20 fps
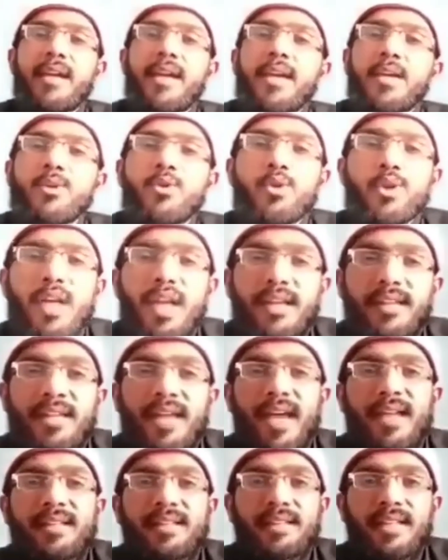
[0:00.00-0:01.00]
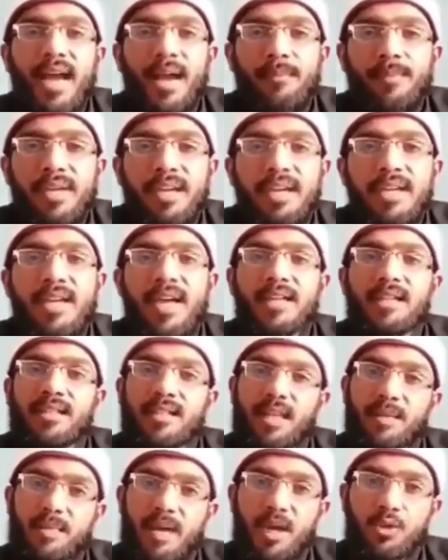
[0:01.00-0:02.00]
एक को कहते हैं अत्तामीन
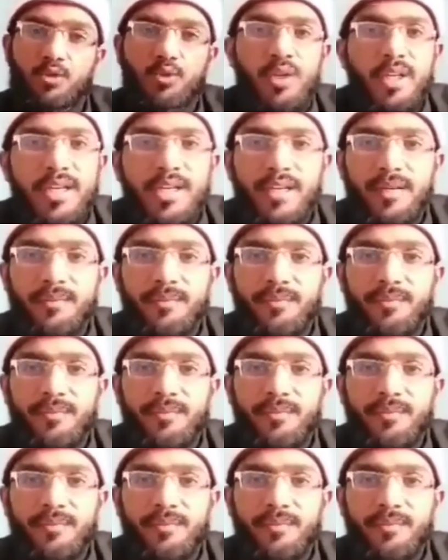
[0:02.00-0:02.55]
अतबादुली